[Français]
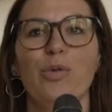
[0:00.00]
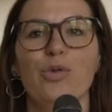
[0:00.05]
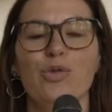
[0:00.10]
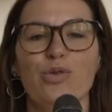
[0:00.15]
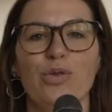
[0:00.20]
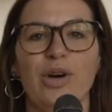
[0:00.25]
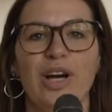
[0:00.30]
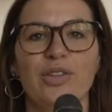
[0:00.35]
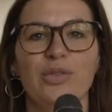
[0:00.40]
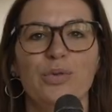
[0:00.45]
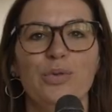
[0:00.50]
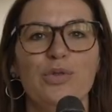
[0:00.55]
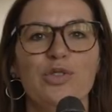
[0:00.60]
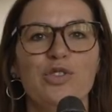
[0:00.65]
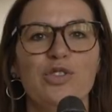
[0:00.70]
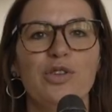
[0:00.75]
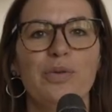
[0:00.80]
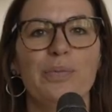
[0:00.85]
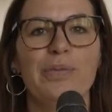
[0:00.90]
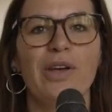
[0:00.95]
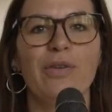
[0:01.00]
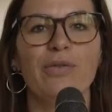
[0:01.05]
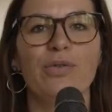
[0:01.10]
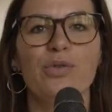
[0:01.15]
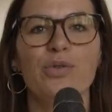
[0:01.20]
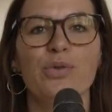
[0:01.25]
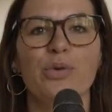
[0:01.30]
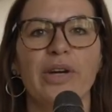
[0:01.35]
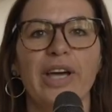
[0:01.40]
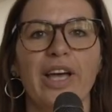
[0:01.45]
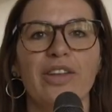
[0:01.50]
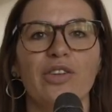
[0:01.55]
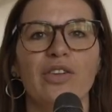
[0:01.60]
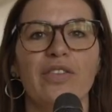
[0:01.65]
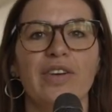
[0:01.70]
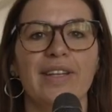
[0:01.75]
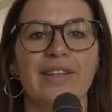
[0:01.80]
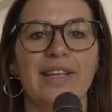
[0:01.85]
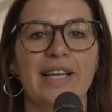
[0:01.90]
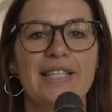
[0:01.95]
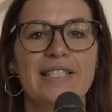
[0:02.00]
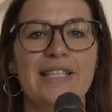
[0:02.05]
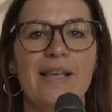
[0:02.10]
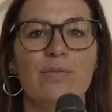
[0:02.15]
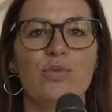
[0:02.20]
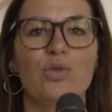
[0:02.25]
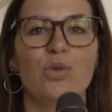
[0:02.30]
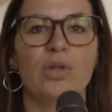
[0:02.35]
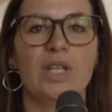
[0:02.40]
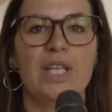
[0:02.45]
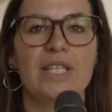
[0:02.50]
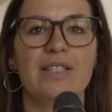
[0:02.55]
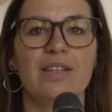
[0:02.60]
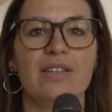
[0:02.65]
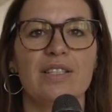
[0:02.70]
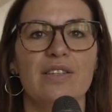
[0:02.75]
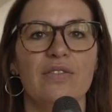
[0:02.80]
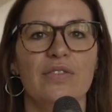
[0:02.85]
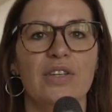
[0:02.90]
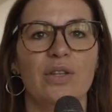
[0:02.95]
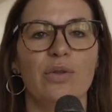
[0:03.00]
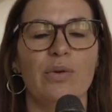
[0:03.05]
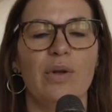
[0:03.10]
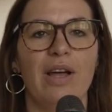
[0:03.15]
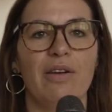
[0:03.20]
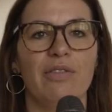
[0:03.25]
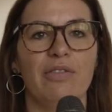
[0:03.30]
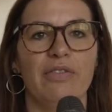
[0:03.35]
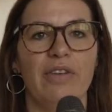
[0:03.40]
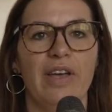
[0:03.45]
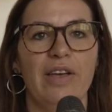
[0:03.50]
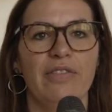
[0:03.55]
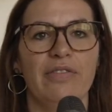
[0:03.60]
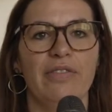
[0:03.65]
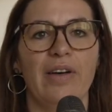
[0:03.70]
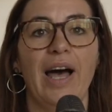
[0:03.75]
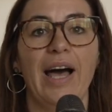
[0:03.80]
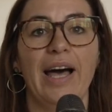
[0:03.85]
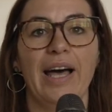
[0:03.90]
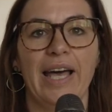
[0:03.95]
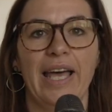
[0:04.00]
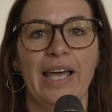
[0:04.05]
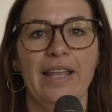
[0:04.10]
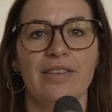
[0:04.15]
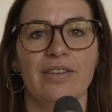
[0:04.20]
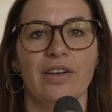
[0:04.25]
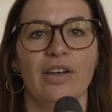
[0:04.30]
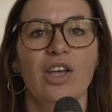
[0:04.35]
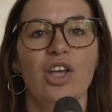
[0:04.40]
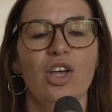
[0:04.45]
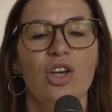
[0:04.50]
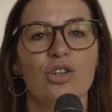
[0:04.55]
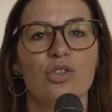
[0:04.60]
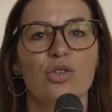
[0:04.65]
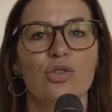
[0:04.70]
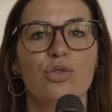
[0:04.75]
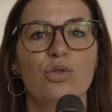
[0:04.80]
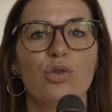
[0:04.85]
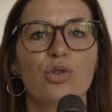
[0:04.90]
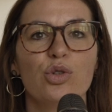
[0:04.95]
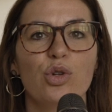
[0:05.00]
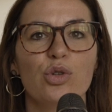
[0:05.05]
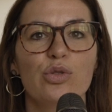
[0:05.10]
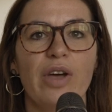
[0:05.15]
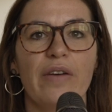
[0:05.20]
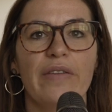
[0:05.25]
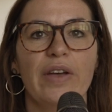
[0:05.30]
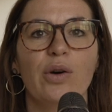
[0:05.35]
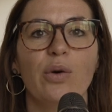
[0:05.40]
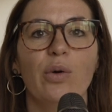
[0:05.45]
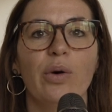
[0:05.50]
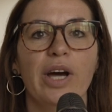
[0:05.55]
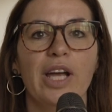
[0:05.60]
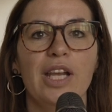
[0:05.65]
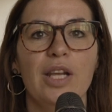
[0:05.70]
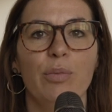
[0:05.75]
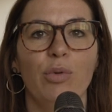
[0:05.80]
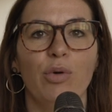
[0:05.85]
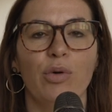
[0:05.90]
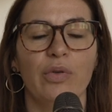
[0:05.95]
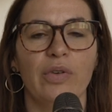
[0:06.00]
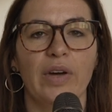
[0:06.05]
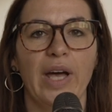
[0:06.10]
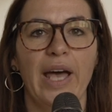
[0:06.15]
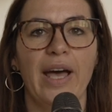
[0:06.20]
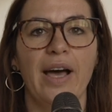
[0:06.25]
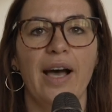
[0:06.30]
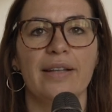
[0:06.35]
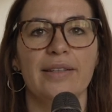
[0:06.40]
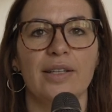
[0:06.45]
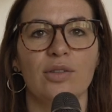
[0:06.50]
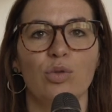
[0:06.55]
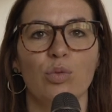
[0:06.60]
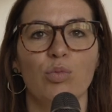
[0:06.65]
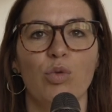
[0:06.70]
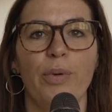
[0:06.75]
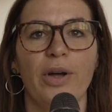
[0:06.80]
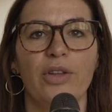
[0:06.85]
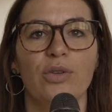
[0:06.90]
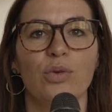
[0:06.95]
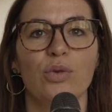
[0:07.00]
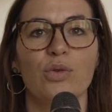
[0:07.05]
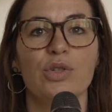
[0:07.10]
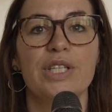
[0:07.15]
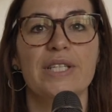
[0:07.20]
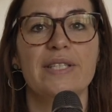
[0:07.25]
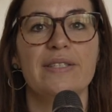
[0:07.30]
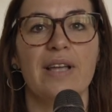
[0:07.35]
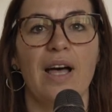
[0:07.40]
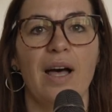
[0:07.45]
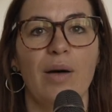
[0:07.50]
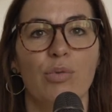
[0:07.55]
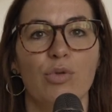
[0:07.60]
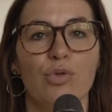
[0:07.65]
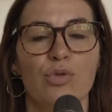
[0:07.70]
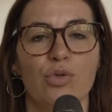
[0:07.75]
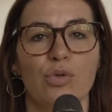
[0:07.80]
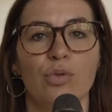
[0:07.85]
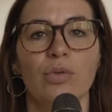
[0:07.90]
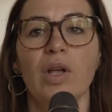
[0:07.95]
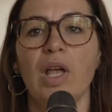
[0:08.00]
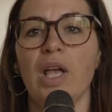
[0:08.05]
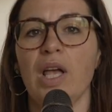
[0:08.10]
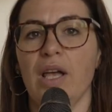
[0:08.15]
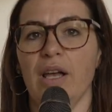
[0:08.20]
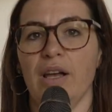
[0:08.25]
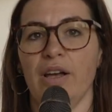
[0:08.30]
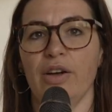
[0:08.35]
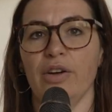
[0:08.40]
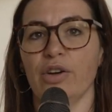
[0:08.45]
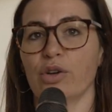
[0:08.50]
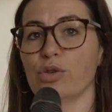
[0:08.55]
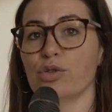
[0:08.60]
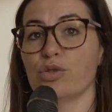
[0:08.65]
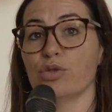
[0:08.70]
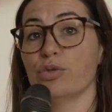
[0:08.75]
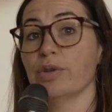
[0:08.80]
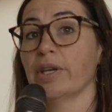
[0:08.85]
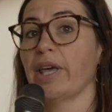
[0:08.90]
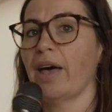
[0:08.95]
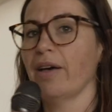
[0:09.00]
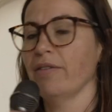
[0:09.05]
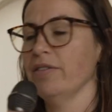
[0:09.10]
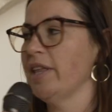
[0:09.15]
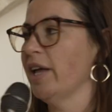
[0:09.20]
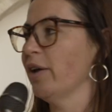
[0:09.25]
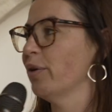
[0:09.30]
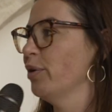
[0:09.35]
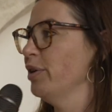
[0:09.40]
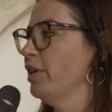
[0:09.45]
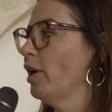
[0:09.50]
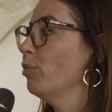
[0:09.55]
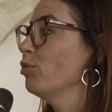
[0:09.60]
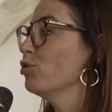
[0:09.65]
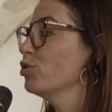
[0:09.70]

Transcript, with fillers: Bonjour à tous, bienvenue aux 93e journée scientifique de la FEF e à Rennes. Je suis aujourd'hui avec Aurélie Beaufrère, anatomopathologiste à Beaujon, euh, que je suis ravie d'accueillir.